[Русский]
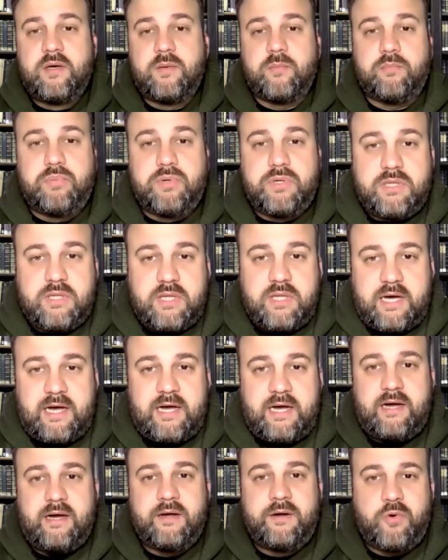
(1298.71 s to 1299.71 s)

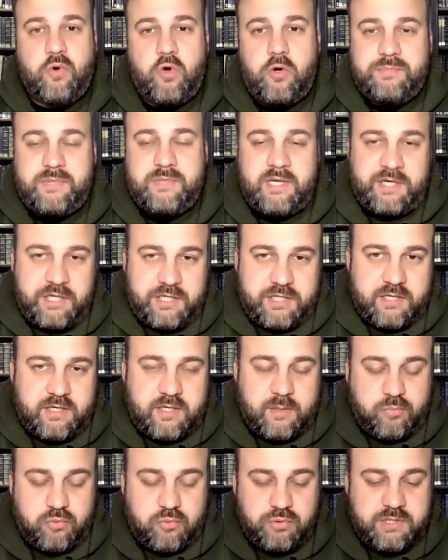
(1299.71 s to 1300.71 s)
была огромная
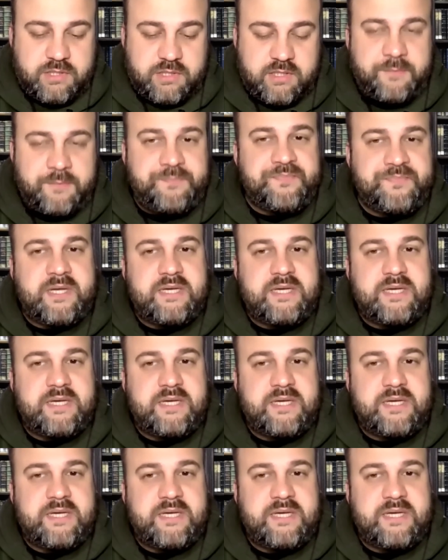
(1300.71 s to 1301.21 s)
критика Путина.